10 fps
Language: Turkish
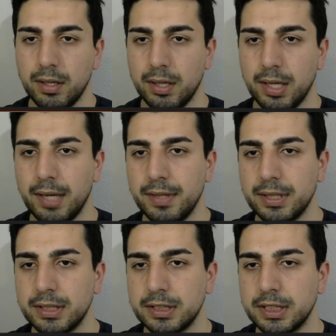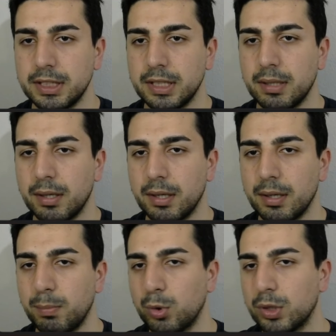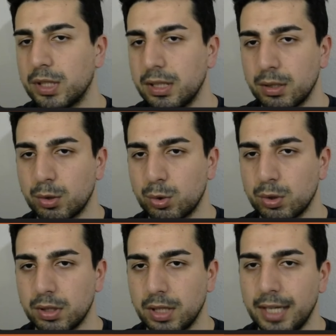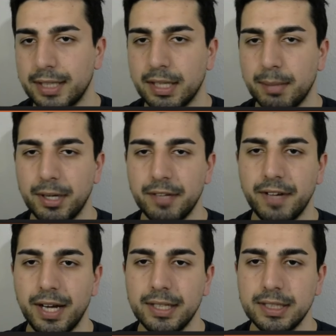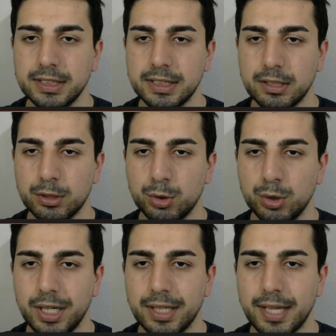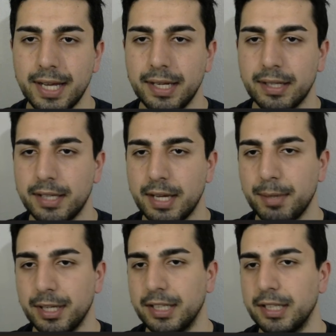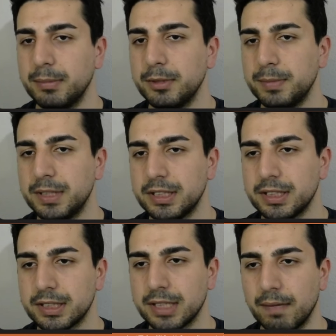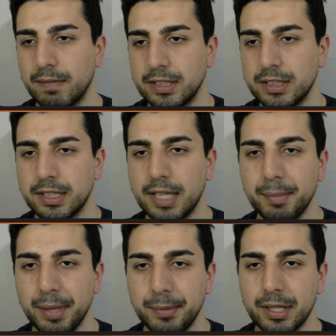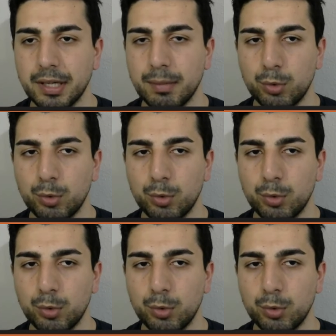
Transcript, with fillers: Evet şimdi e, burada light temayı verdik. Şimdi current and tema dediğimiz bir sistem var. Şimdi tema mı?